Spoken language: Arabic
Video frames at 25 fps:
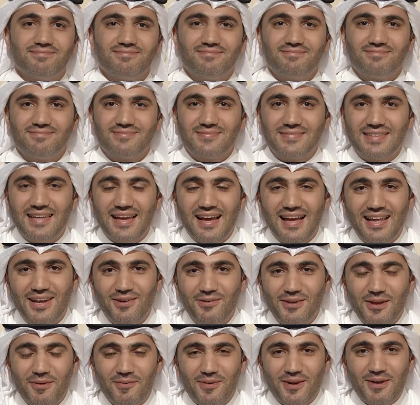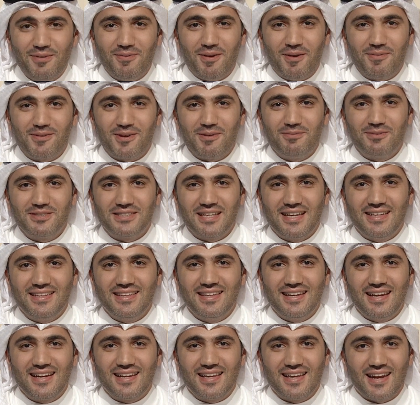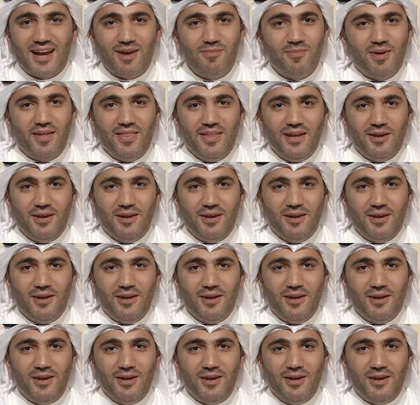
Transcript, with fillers: يا هلا ويا مرحبا بكم مشاهدينا الكرام هذه